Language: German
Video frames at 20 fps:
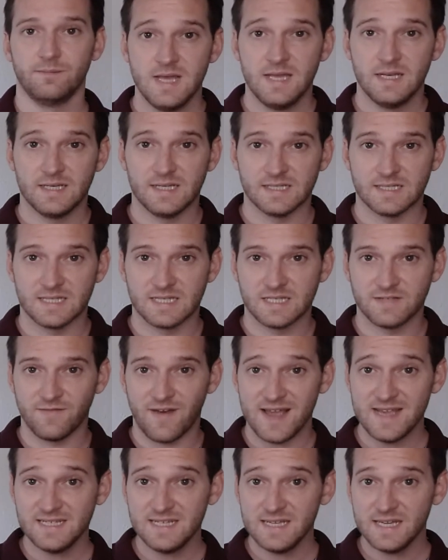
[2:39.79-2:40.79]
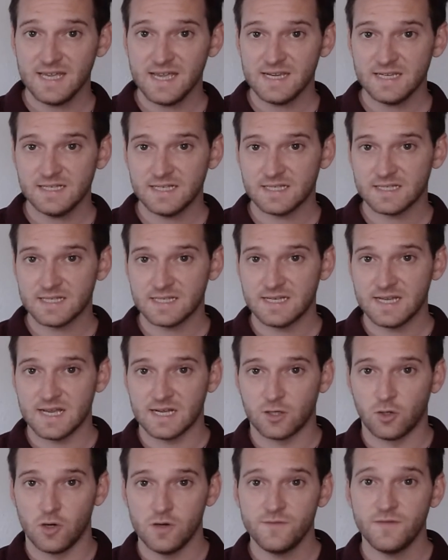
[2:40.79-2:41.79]
Das zweite Recht, das der
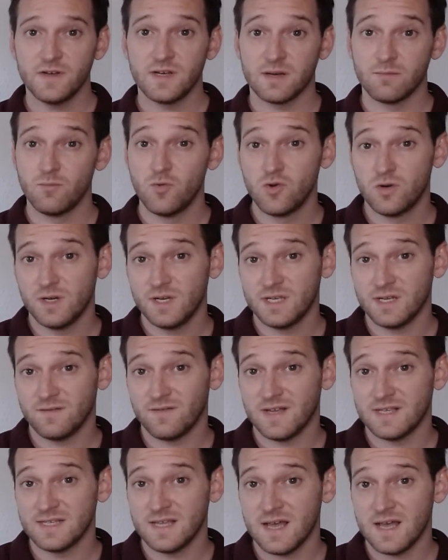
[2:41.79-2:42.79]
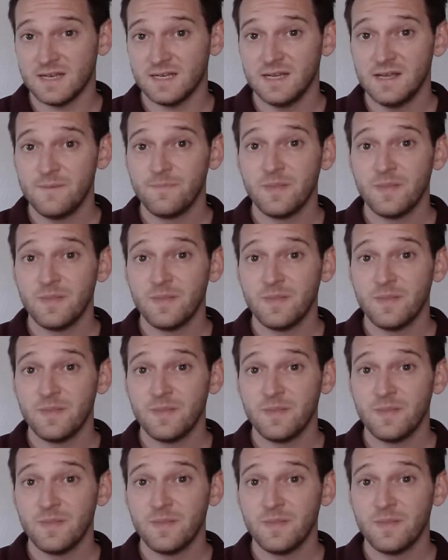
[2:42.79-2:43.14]
Käufer dann möglicherweise hat,